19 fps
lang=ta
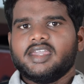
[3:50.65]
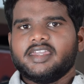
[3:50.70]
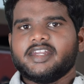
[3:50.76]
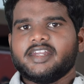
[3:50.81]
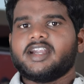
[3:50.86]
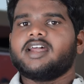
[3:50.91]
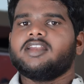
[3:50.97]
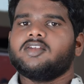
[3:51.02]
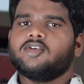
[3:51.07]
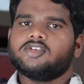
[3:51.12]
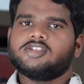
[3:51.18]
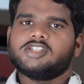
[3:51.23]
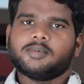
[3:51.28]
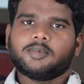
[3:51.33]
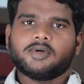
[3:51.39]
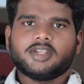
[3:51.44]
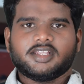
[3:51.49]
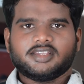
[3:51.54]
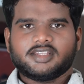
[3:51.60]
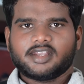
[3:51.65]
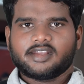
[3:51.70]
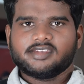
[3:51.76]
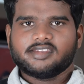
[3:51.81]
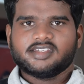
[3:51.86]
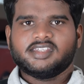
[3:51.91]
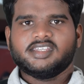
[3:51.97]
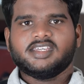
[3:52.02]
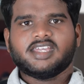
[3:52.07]
என்னடா யோசிச்சப்போ தான்
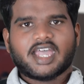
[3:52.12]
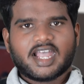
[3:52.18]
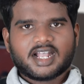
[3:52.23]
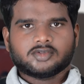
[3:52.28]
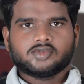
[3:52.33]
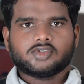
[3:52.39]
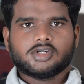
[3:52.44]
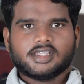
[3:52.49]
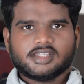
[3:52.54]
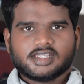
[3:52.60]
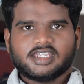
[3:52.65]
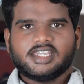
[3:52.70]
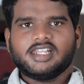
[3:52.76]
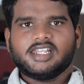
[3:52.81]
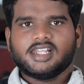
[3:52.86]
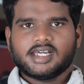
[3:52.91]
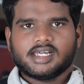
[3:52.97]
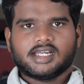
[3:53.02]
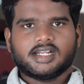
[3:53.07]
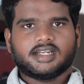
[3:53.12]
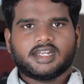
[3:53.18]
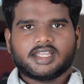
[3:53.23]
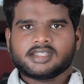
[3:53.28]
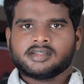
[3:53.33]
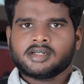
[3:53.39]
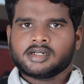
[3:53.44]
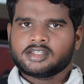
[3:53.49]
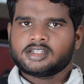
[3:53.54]
தெரிஞ்சது ஆக்சுவலாக அது கீழே
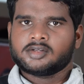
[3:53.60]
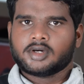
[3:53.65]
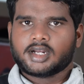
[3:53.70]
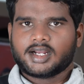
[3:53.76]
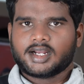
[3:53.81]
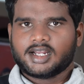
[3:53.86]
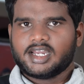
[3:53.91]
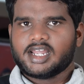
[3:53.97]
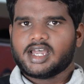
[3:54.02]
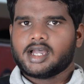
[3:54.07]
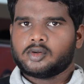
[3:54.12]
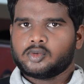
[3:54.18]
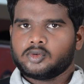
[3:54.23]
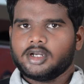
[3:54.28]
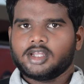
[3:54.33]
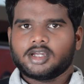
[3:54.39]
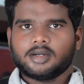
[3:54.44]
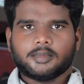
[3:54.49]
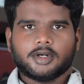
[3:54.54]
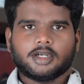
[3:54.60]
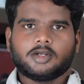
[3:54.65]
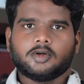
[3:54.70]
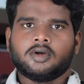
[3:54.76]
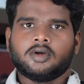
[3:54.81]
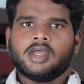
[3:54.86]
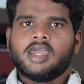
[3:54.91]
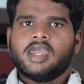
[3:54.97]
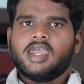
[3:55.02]
டிக்கெட் எடுத்துகிட்டு வராங்கல்ல அவங்களுக்கு
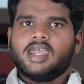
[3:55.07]
மட்டும்